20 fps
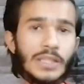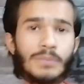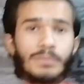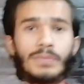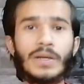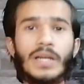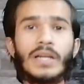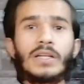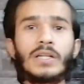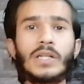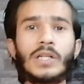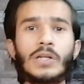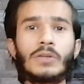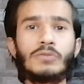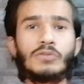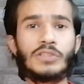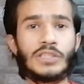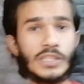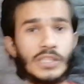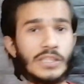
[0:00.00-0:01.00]
तीन
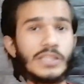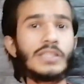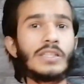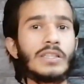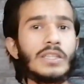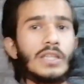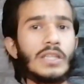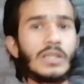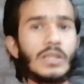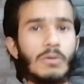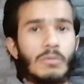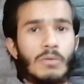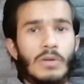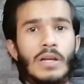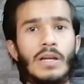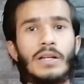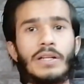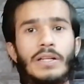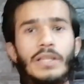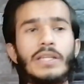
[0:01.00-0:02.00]
बैकग्राउंड चेंज कर देता हूँ
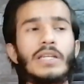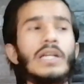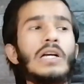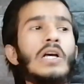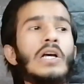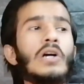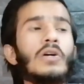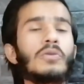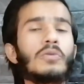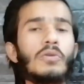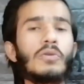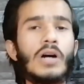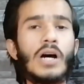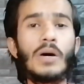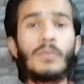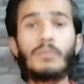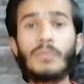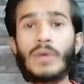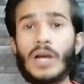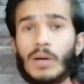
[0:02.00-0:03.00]
ठीक है तो
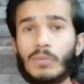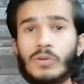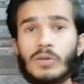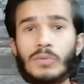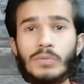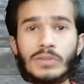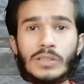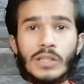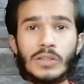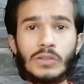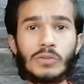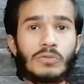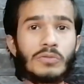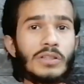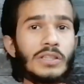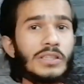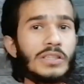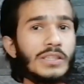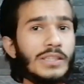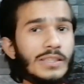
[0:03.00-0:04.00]
अब मैं आपको बताता
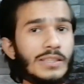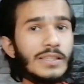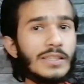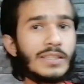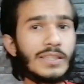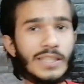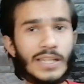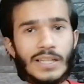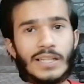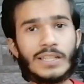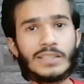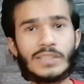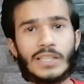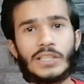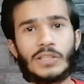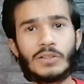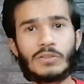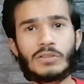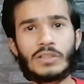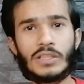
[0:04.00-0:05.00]
हूँ कि चीज़ें क्या क्या
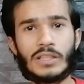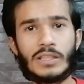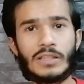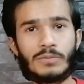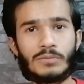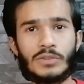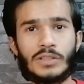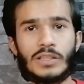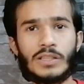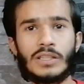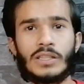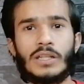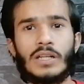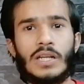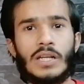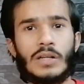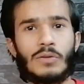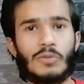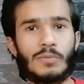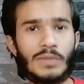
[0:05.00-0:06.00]
चाहिए होती है मुझे
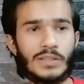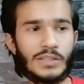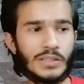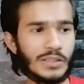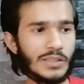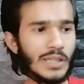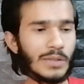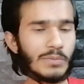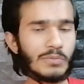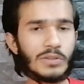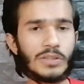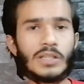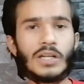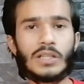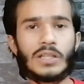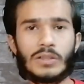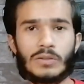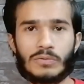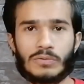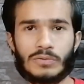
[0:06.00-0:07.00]
वो मैं चीज़ें आपको
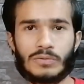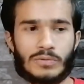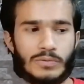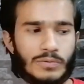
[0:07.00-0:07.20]
दिखाता हूँ